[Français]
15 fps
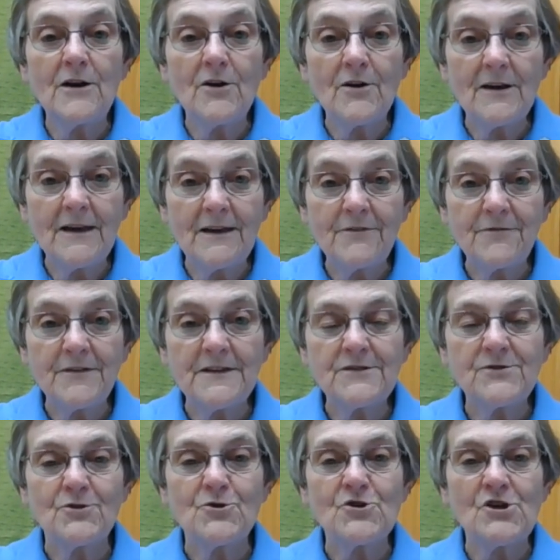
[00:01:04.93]
et les
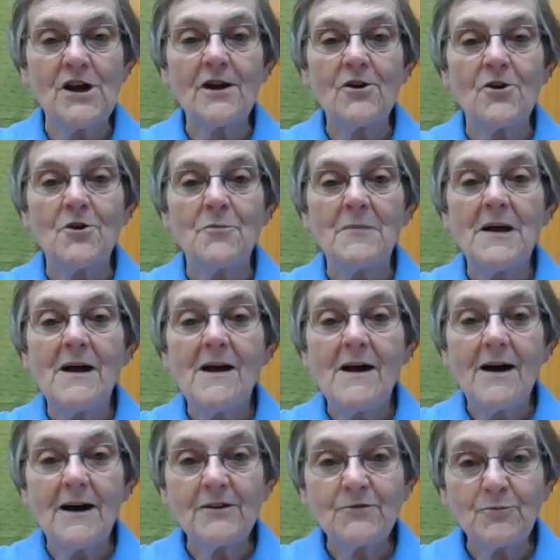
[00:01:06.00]
fils de Jacob.
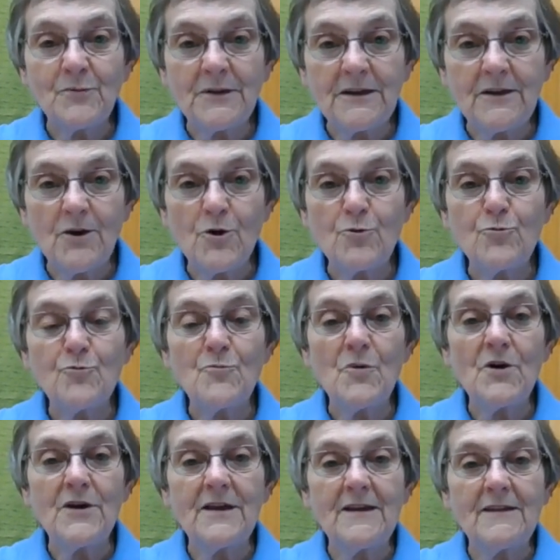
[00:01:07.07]
Ensuite, il y a eu
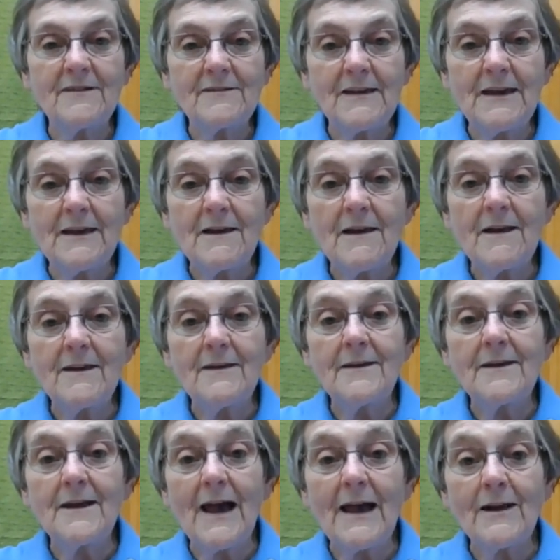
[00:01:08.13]
Moïse. Et là,
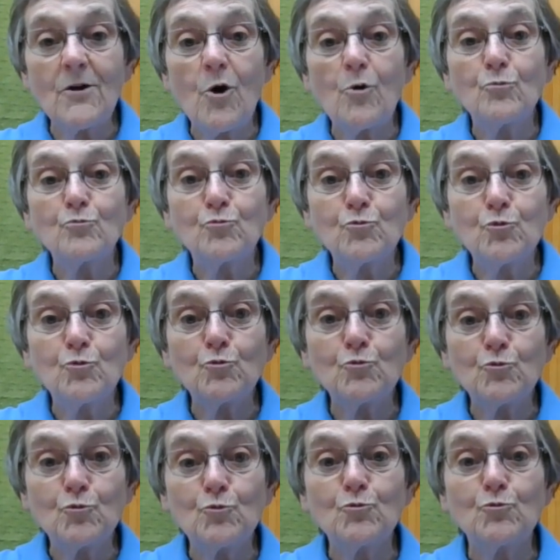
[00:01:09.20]
il raconte tout,
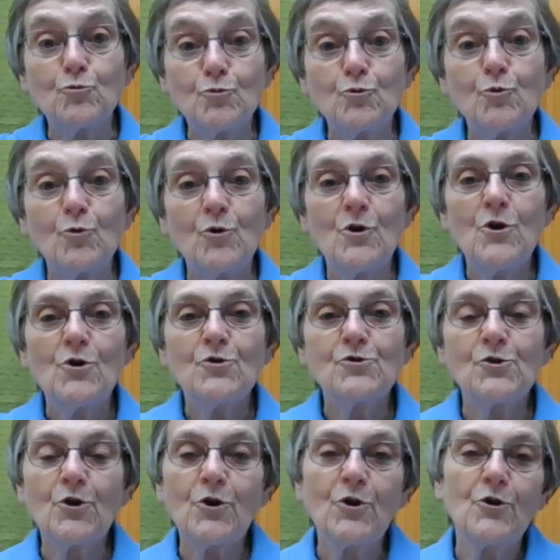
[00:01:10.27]
tout, tout
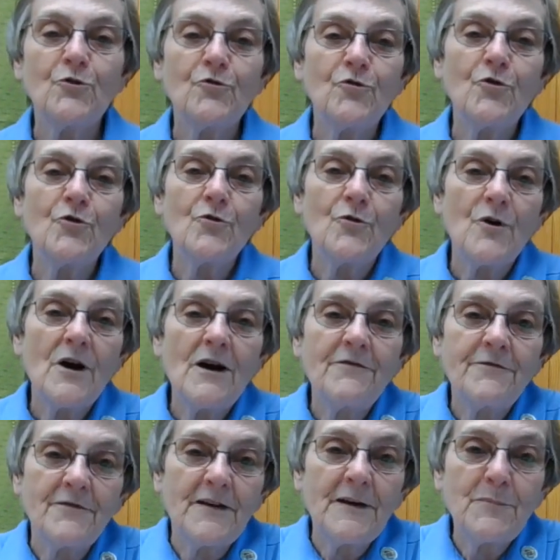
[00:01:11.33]
ce que Dieu a
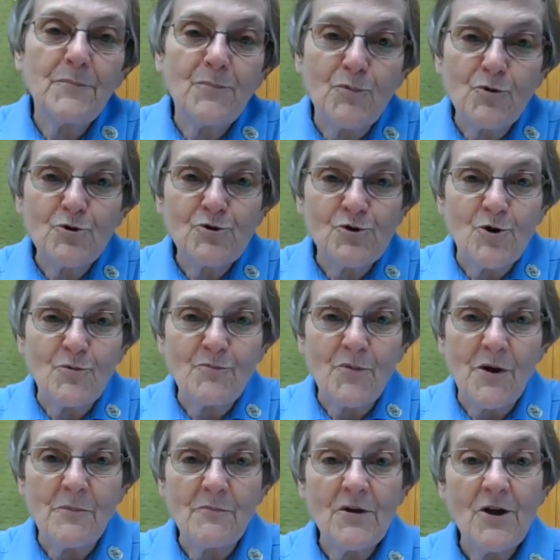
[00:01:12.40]
fait pour son
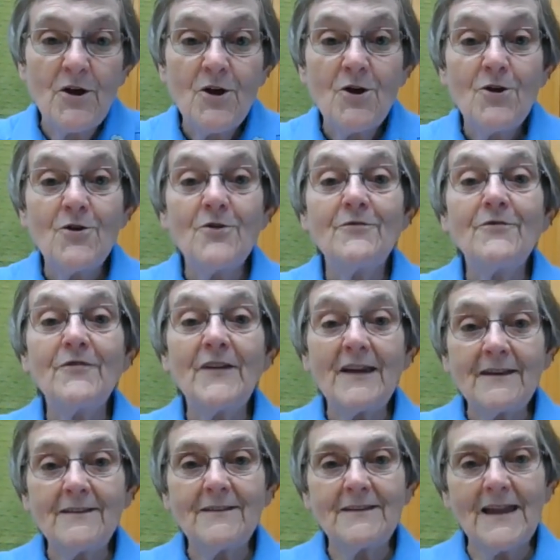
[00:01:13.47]
peuple. Une
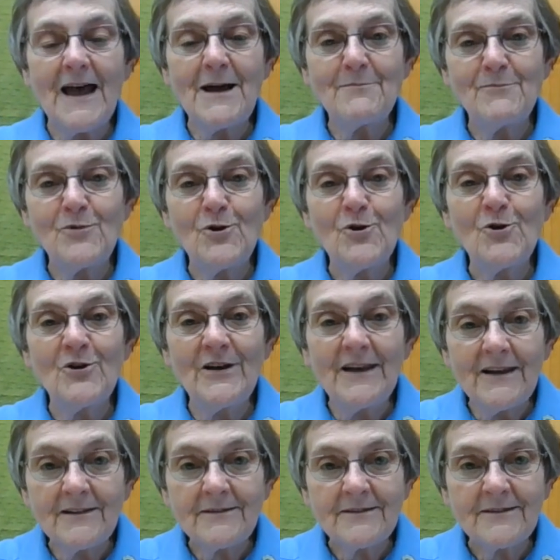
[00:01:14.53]
véritable
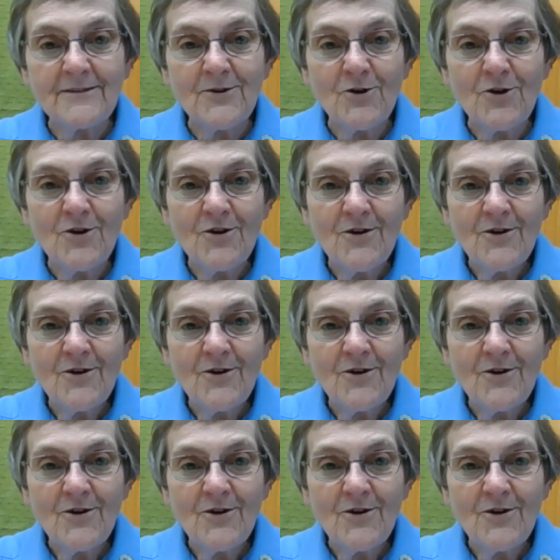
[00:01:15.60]
liste